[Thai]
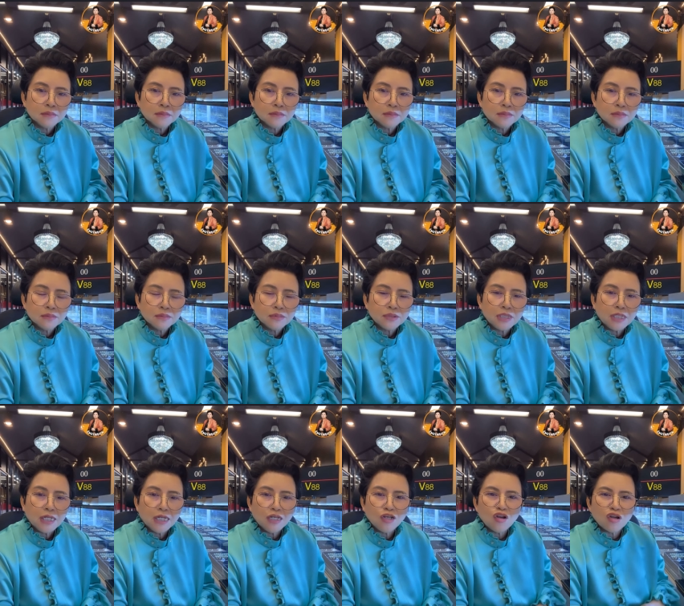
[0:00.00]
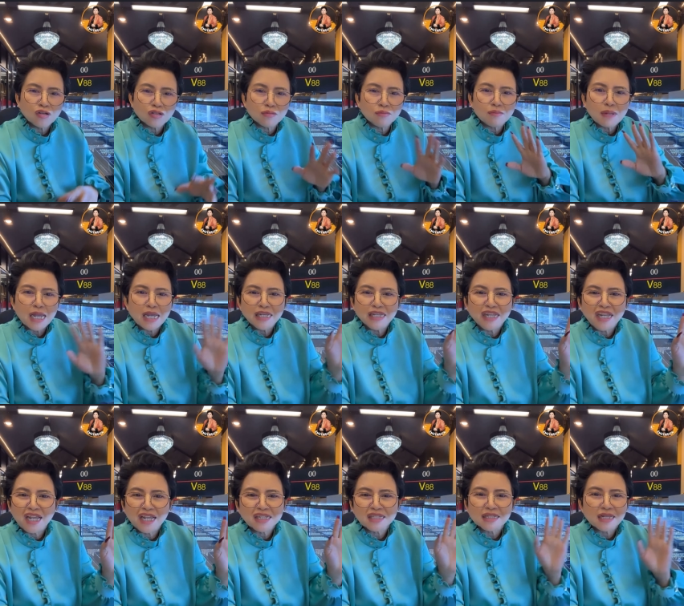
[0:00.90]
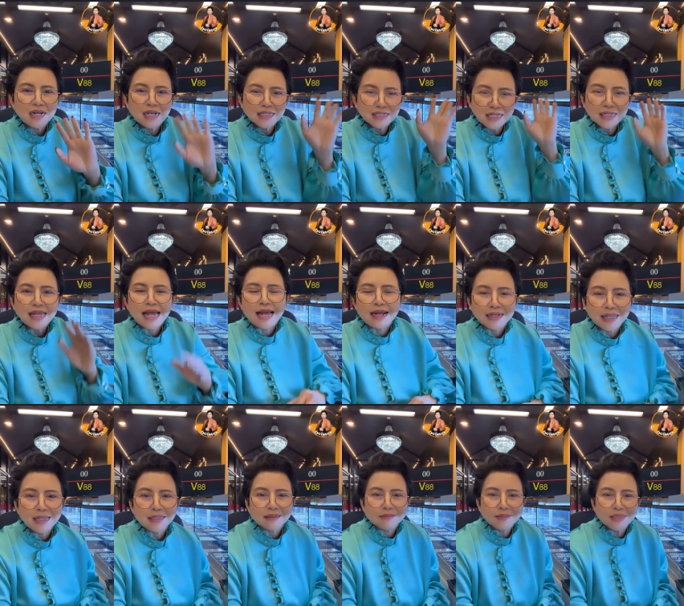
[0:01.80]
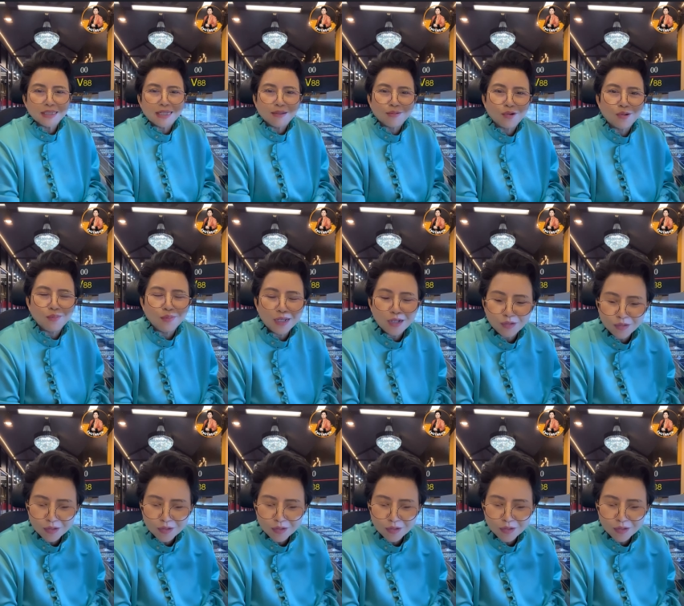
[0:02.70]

she not my case อะไรสักอย่างเนี่ย ไม่ใช่ก็ไม่รู้นะ